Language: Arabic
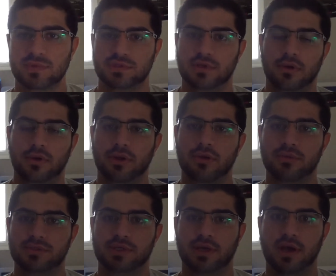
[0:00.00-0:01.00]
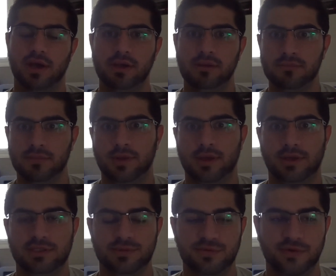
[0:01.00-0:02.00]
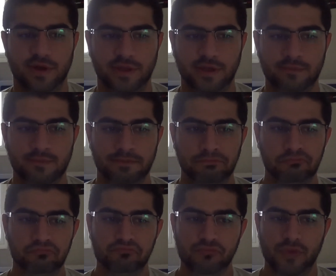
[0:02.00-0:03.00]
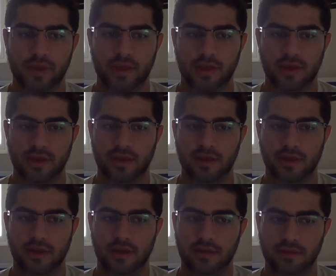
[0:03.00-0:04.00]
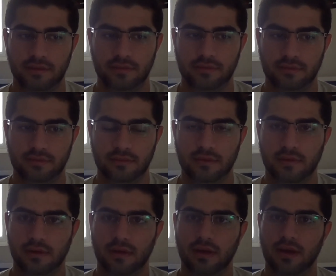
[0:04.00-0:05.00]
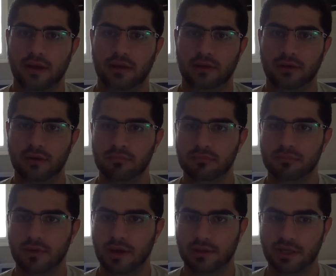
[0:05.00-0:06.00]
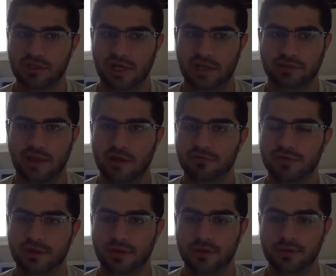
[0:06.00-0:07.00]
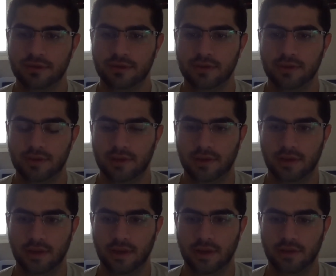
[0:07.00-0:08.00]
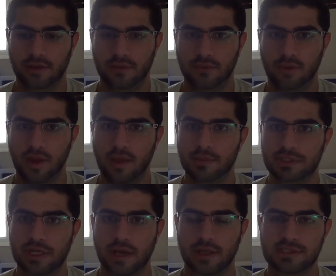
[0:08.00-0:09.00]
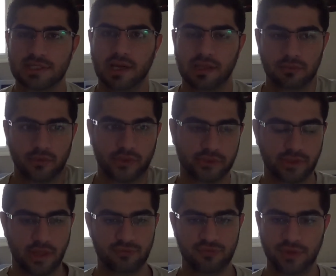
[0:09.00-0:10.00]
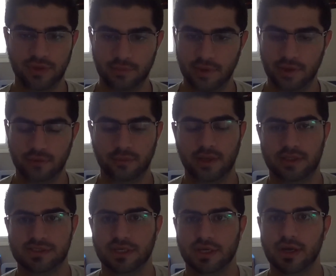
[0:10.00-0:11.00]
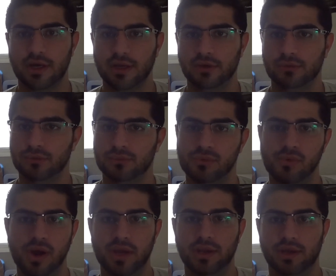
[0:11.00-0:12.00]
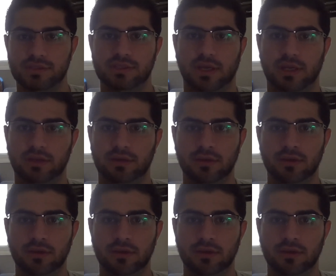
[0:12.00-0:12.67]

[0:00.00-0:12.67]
السلام عليكم أصدقائي آه، اسمي فادي آه، اليوم أريد أحكي عن الطائفية لأن هواية مشاكل صارت من الطائفية بيني وبين أصدقائي وهواي ناس يعني